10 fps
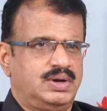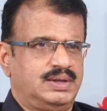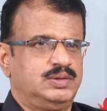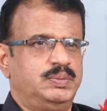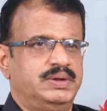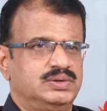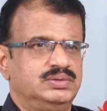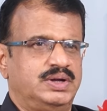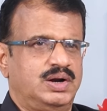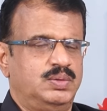రక్తపాతం
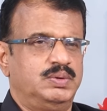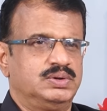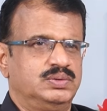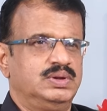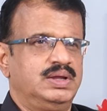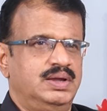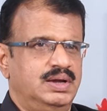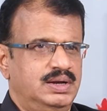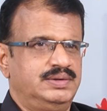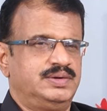జరగబోతుంది
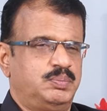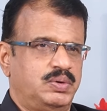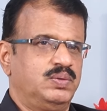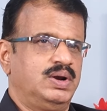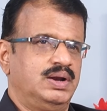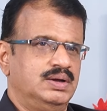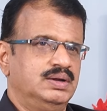అని చెప్పడం వల్ల